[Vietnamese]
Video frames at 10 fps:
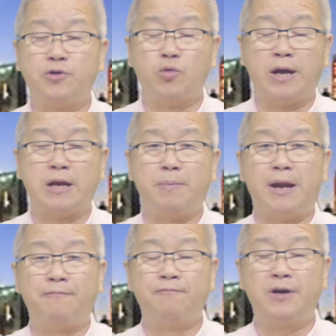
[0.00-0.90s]
Freeway năm
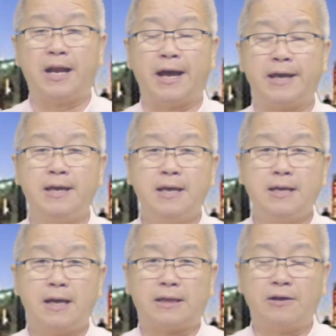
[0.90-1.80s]
mươi lăm với lại
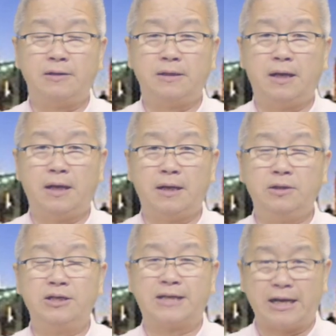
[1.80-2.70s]
à, thành à,
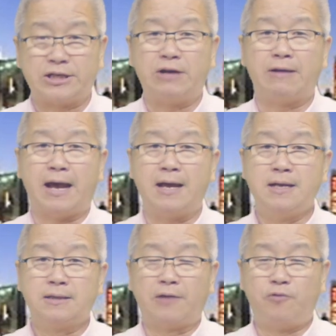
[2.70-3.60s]
đường Catella,
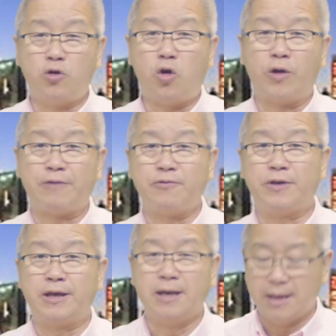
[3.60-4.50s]
thành phố Orange quý
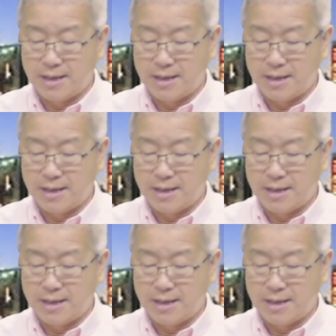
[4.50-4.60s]
vị.